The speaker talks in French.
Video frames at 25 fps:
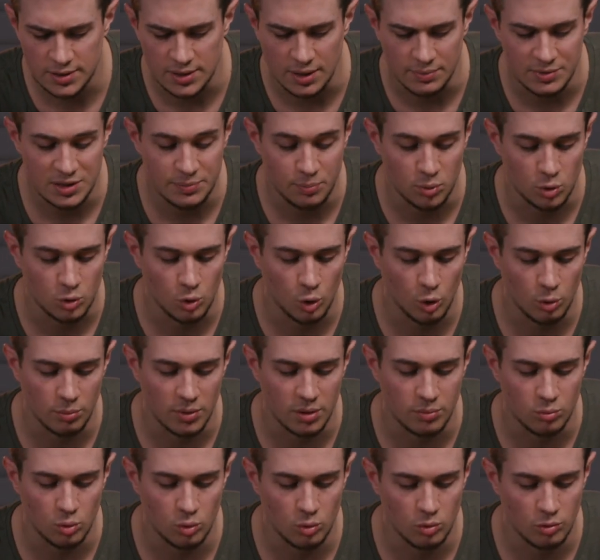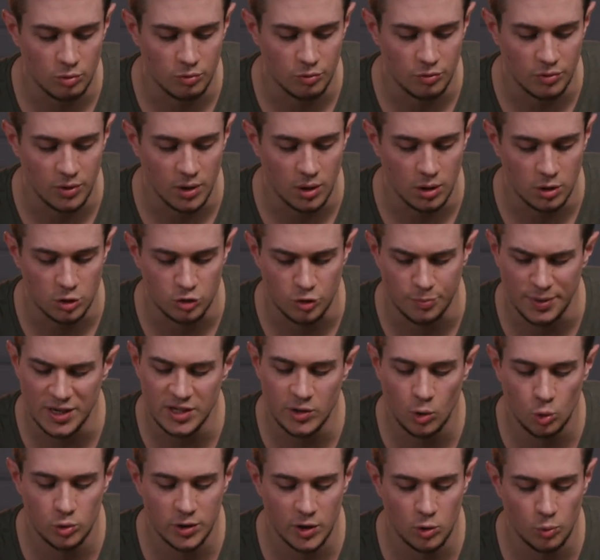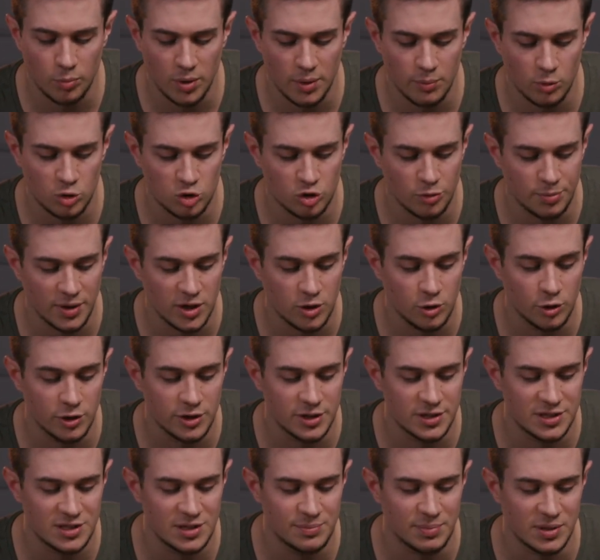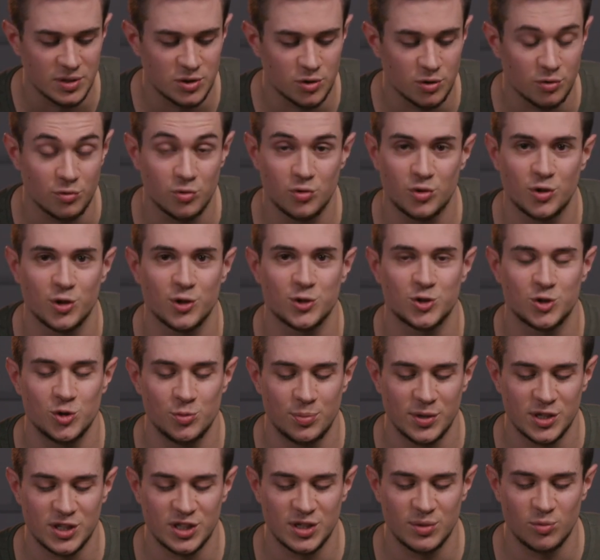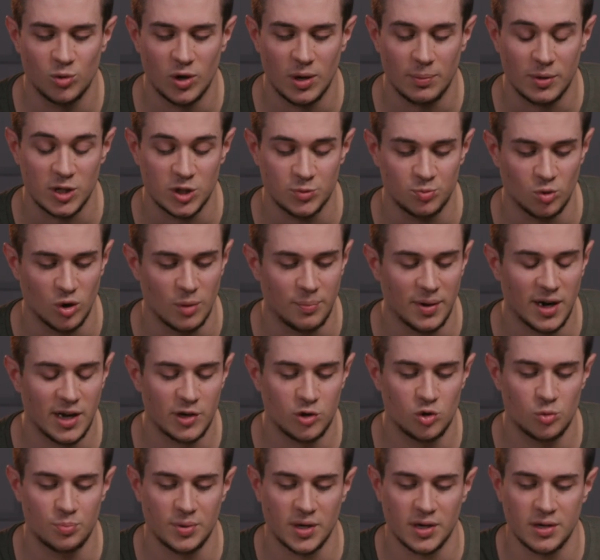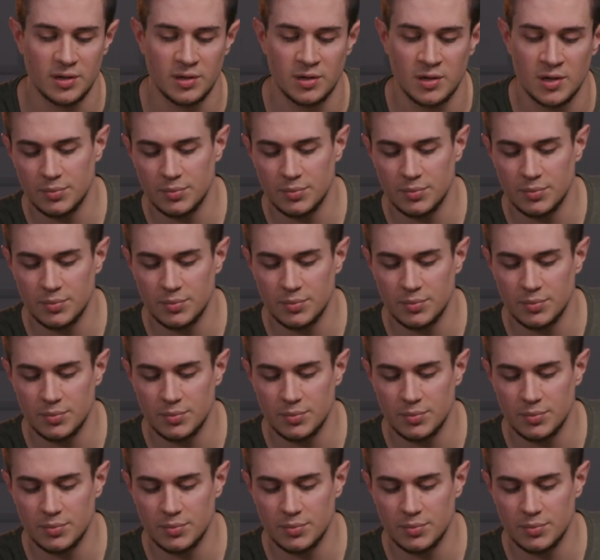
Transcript: C'est un petit peu grand, mais bon, bah, je vais pas le dérouler complètement, je vais pas le coller ici parce que vu que je je suis pas chez moi, après je pourrais pas récupérer.